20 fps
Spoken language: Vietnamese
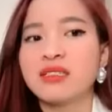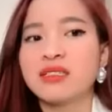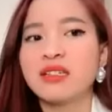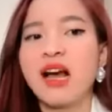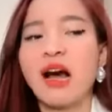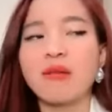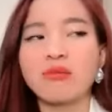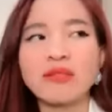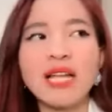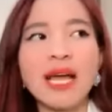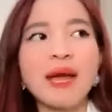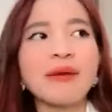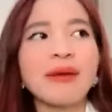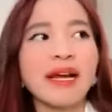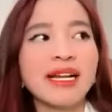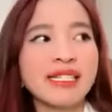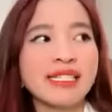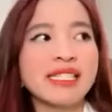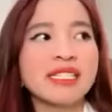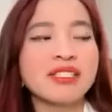Nó học theo
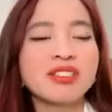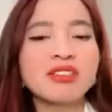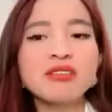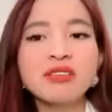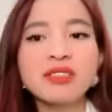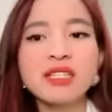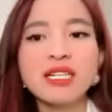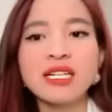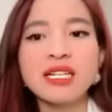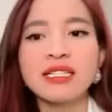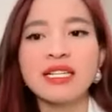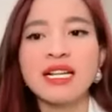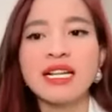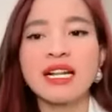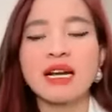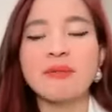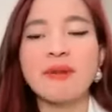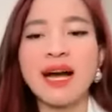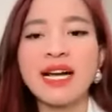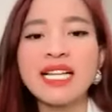các anh chị trước đó, nên
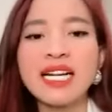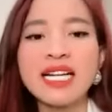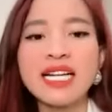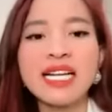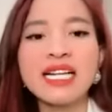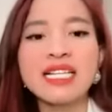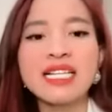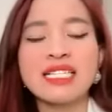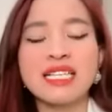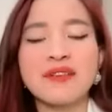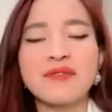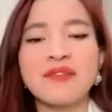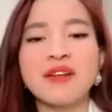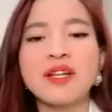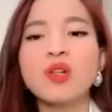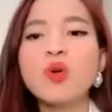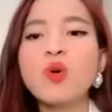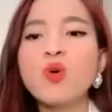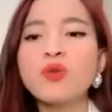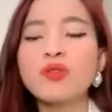là bản thân các anh chị phải
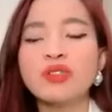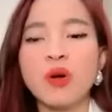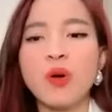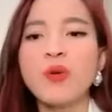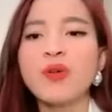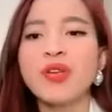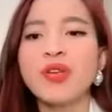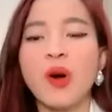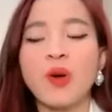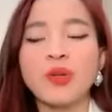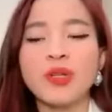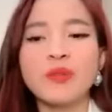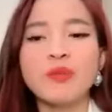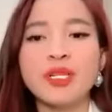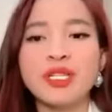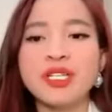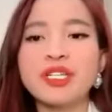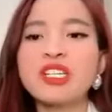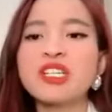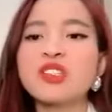luôn trau dồi cho
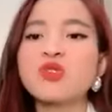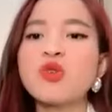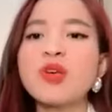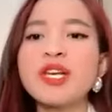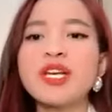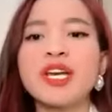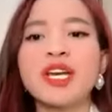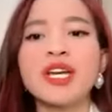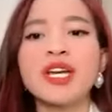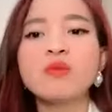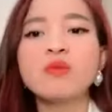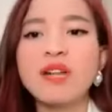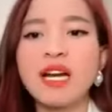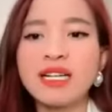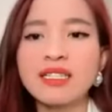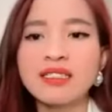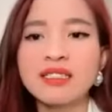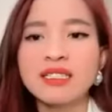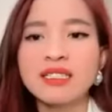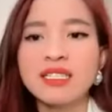mình những cái suy nghĩ đúng
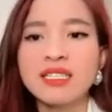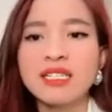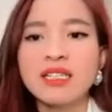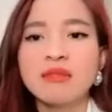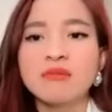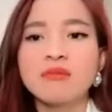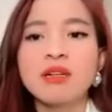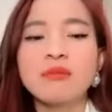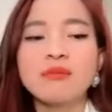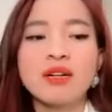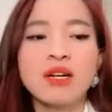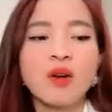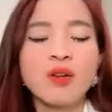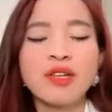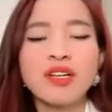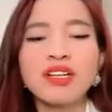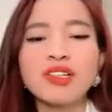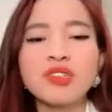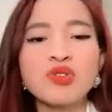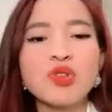đắn. Mình mà có
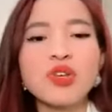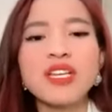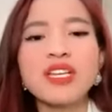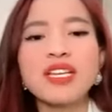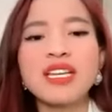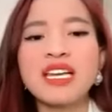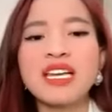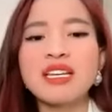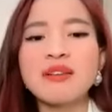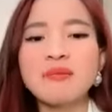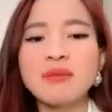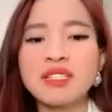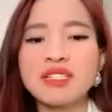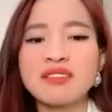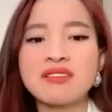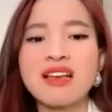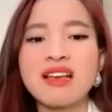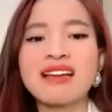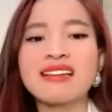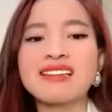những cái suy nghĩ mà
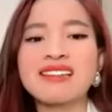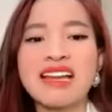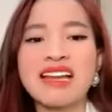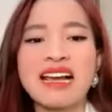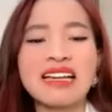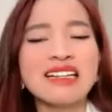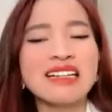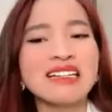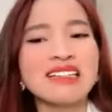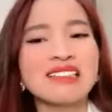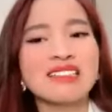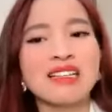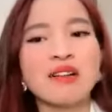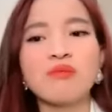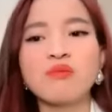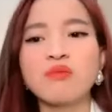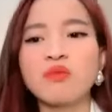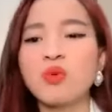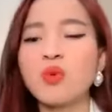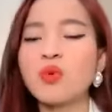sai trái cái là
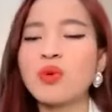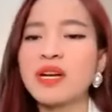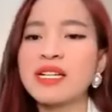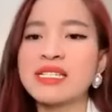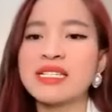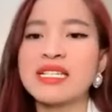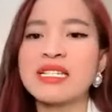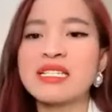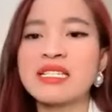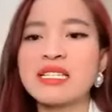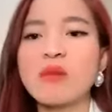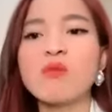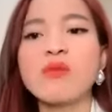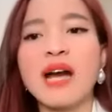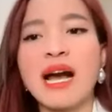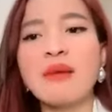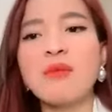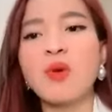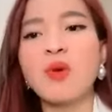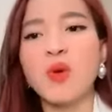xong luôn các anh chị, xong
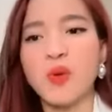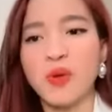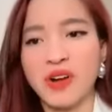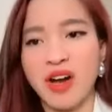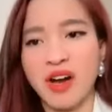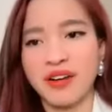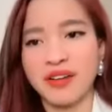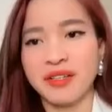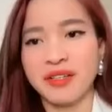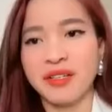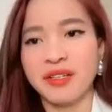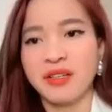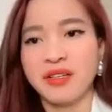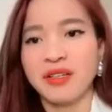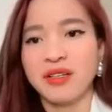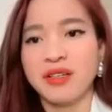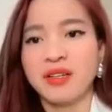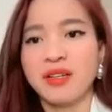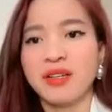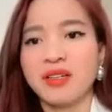cả một cuộc đời.
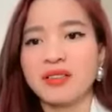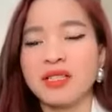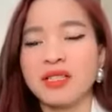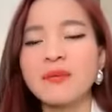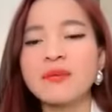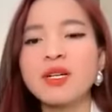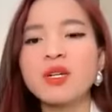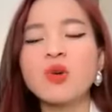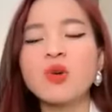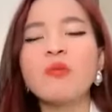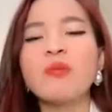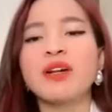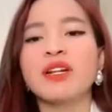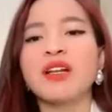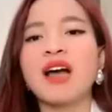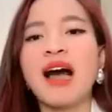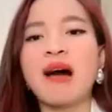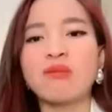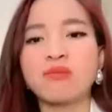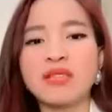Tiềm thức của mình
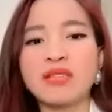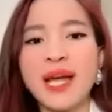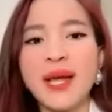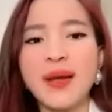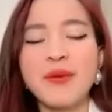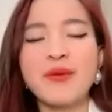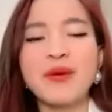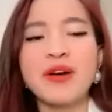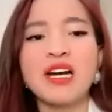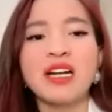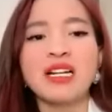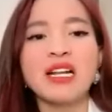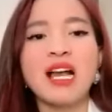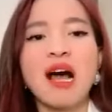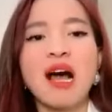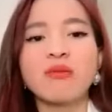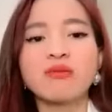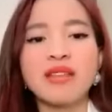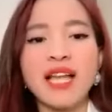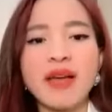nó học theo, nó
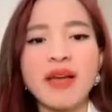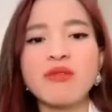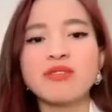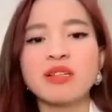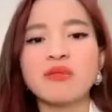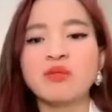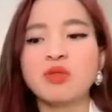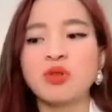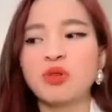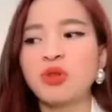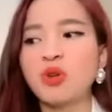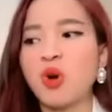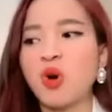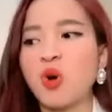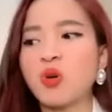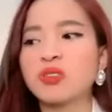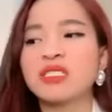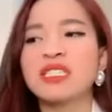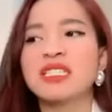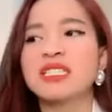học theo xong rồi nó
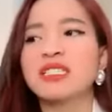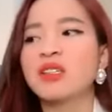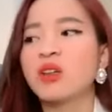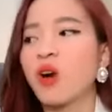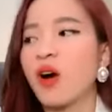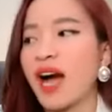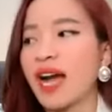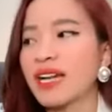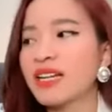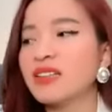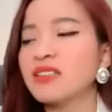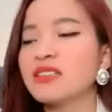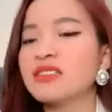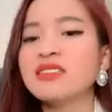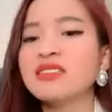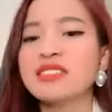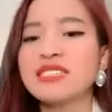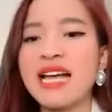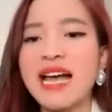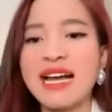còn nó còn ảnh hưởng
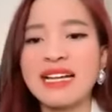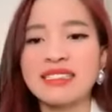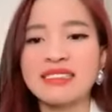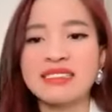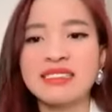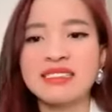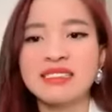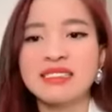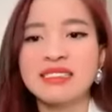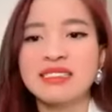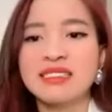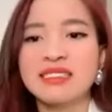người ta nữa,